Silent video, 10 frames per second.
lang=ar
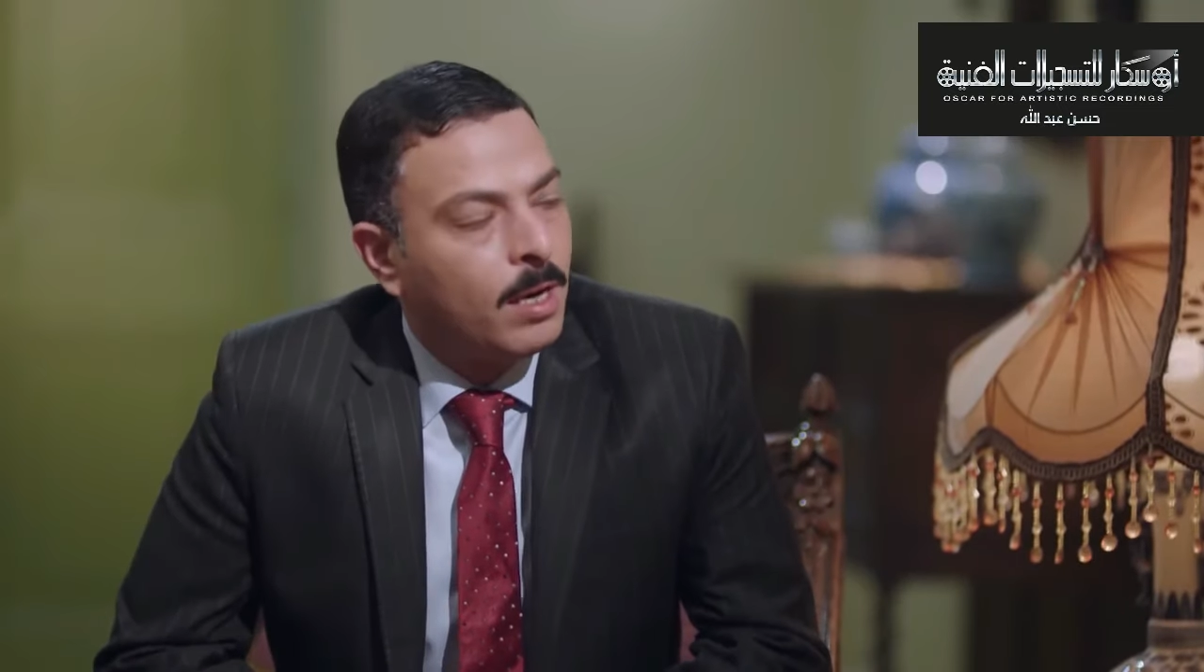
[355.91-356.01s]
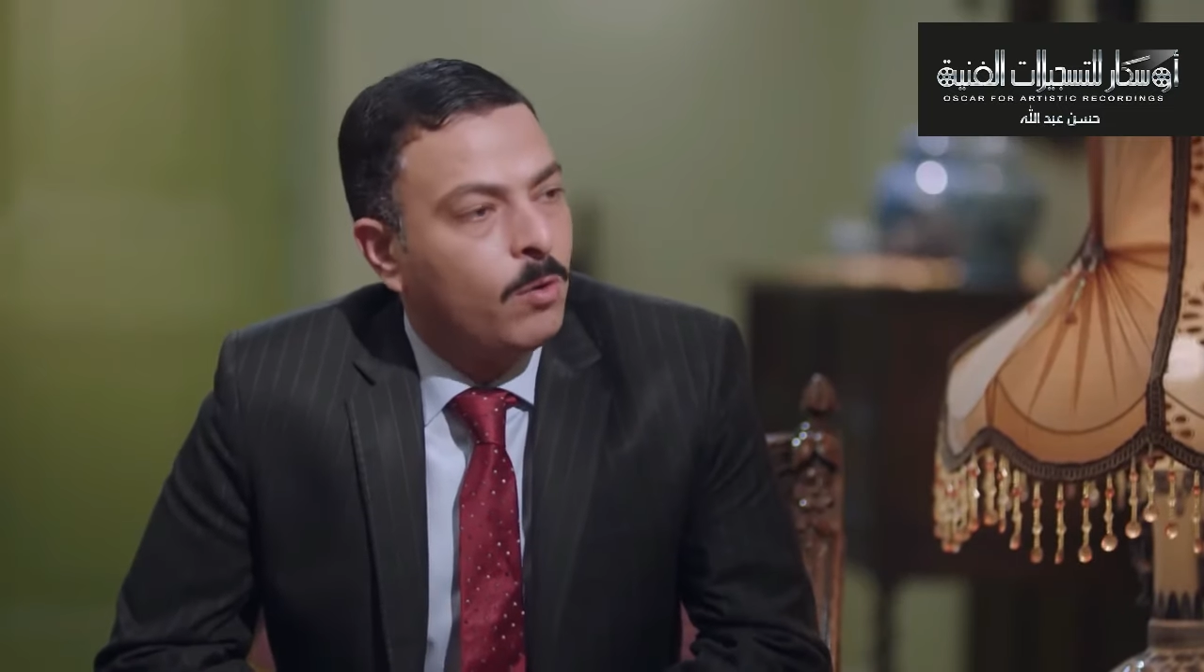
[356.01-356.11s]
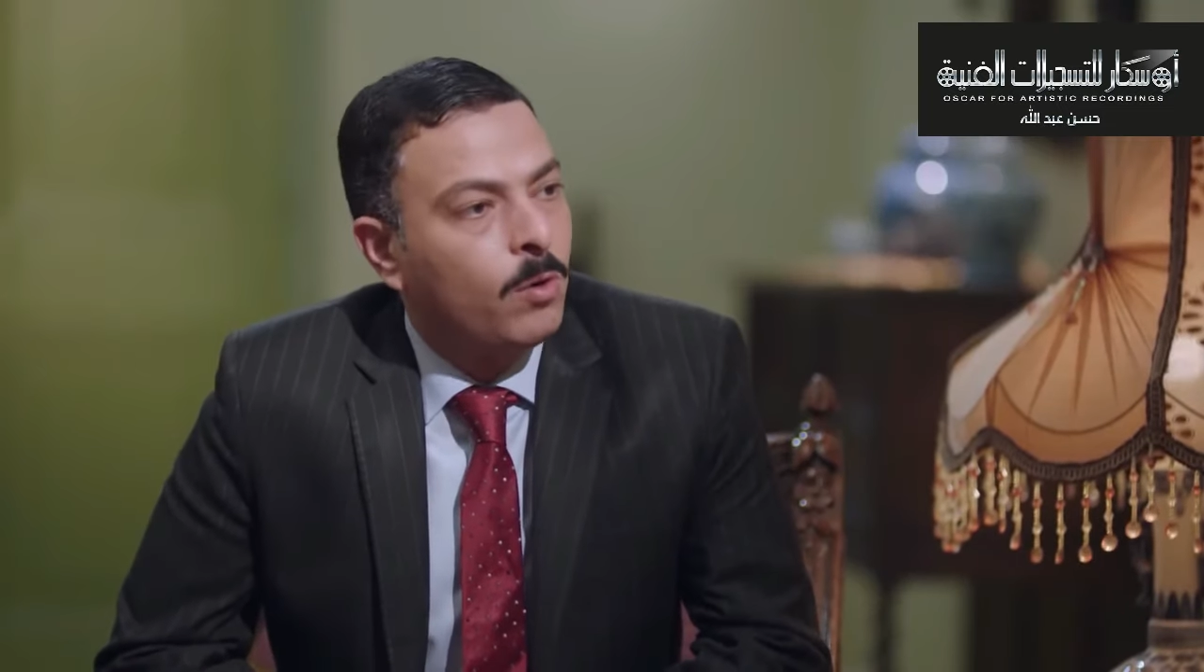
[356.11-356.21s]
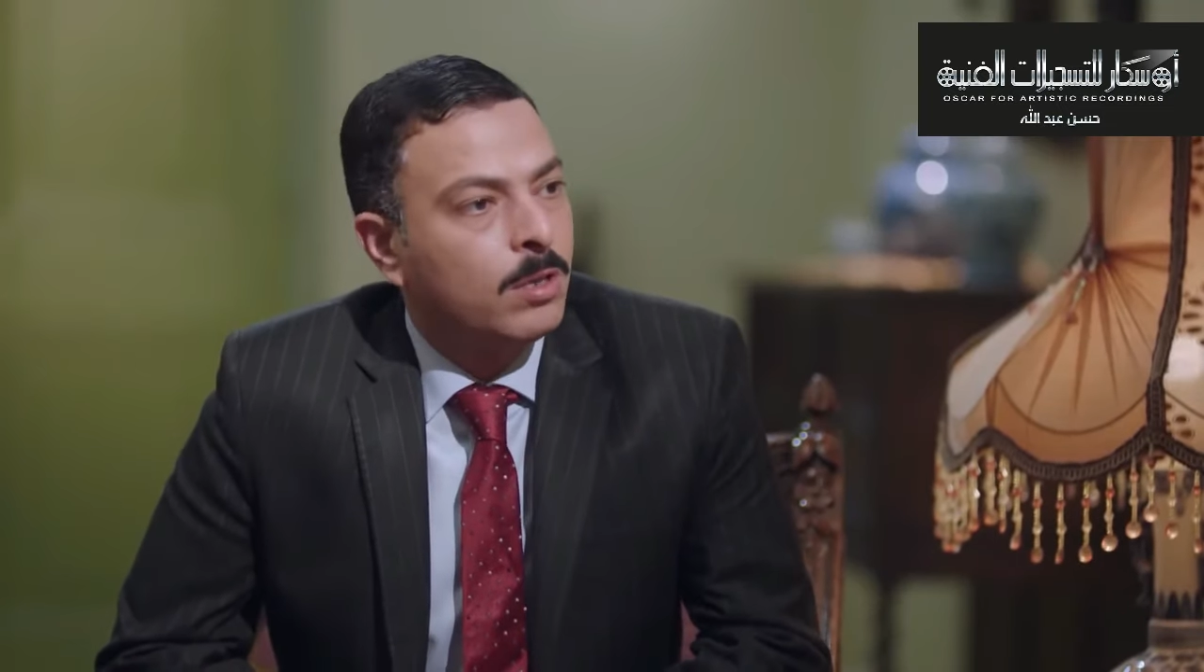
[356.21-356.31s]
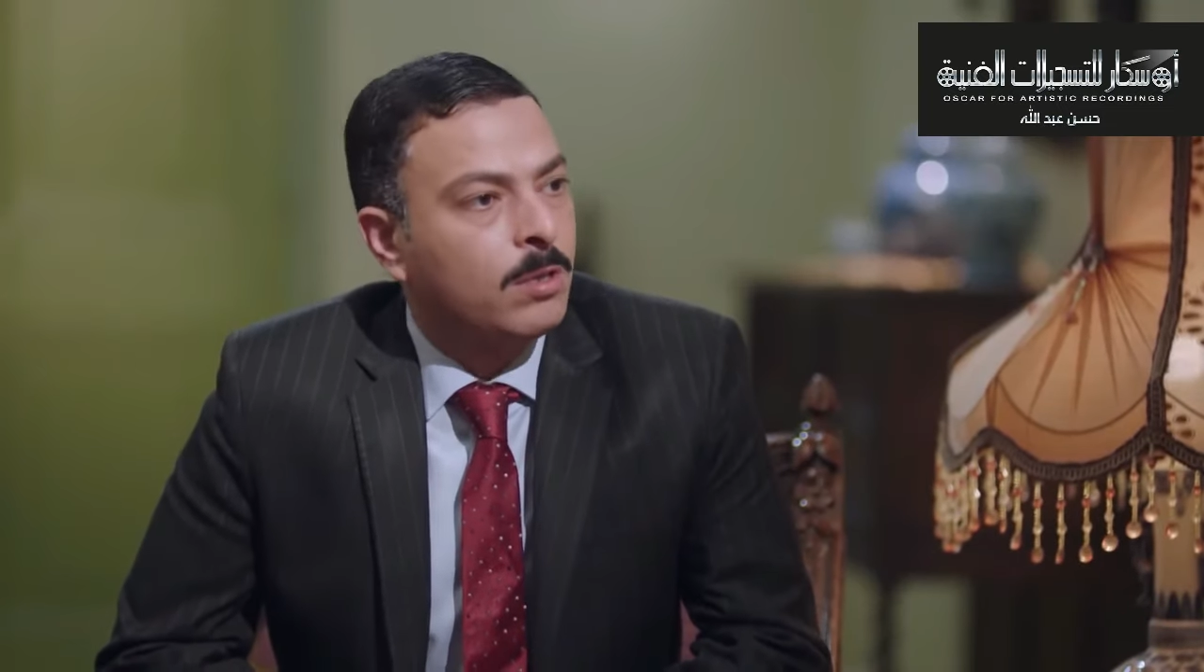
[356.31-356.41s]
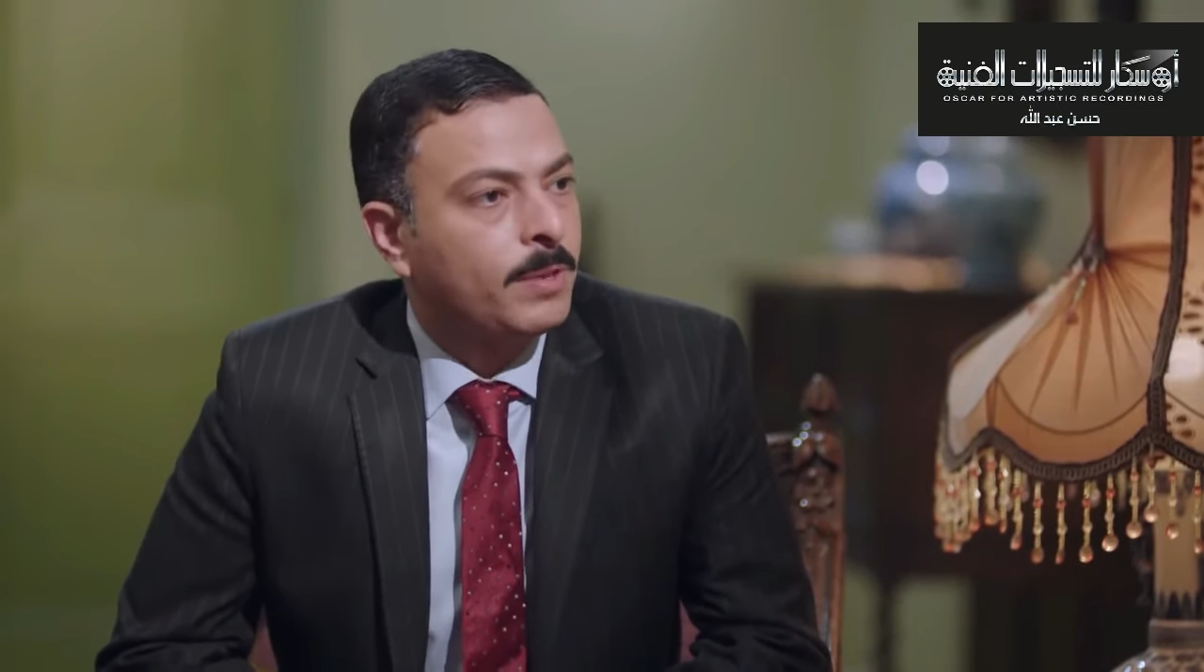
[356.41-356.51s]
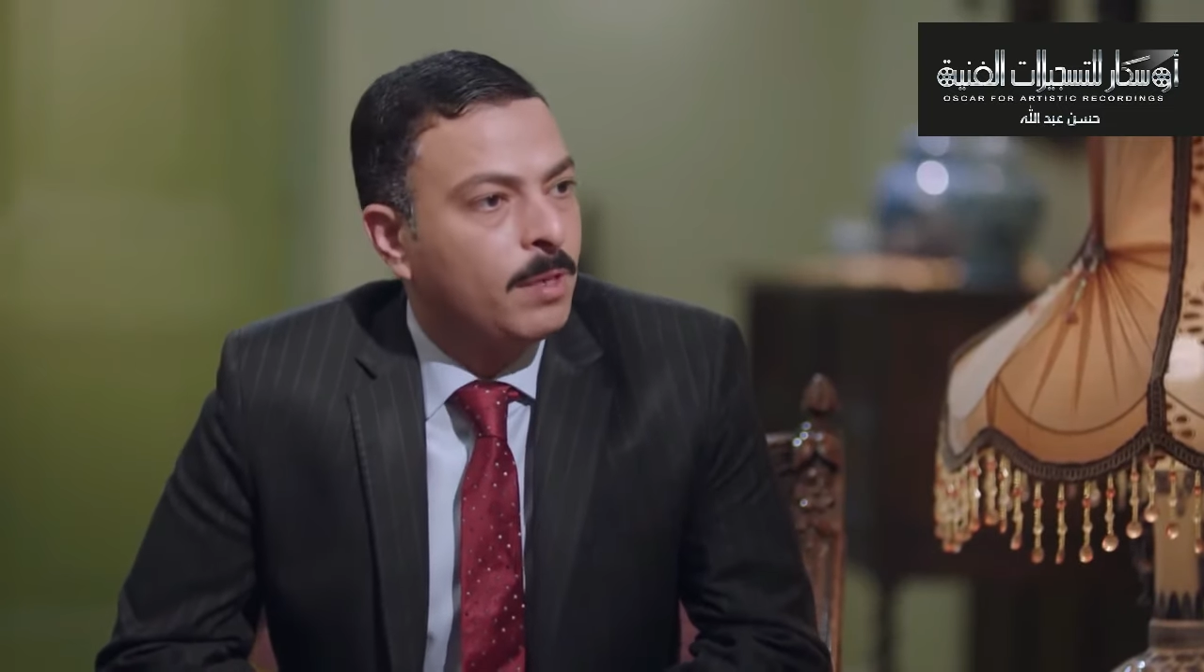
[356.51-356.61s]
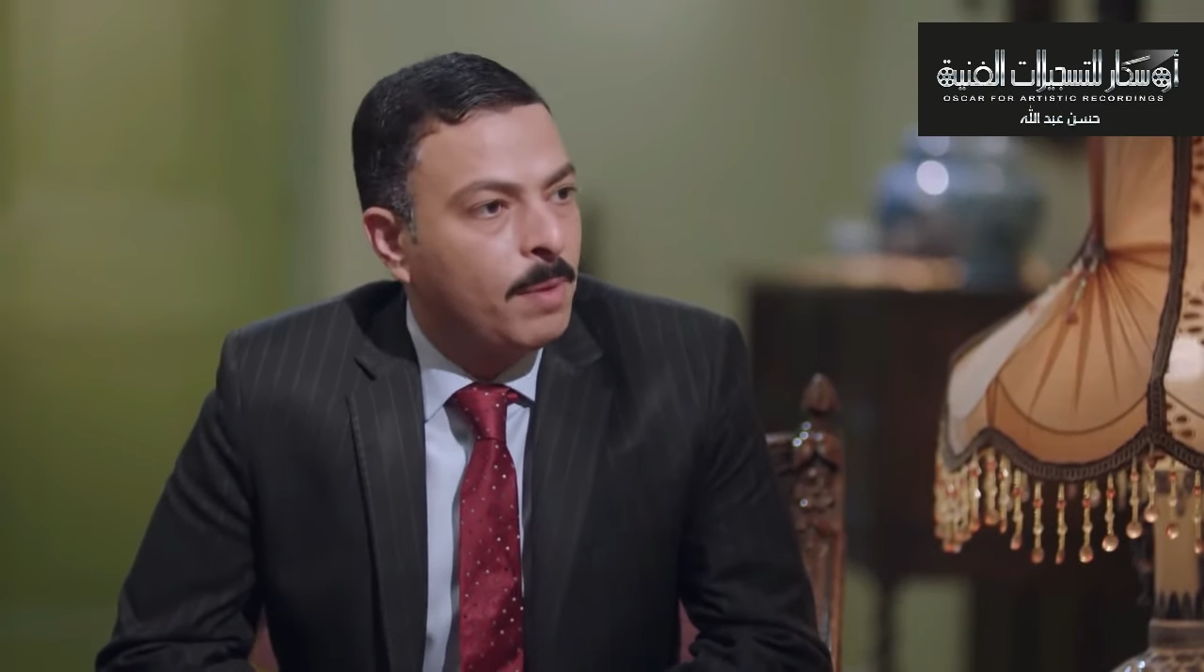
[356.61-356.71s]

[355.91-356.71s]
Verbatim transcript: قاله لك ظابط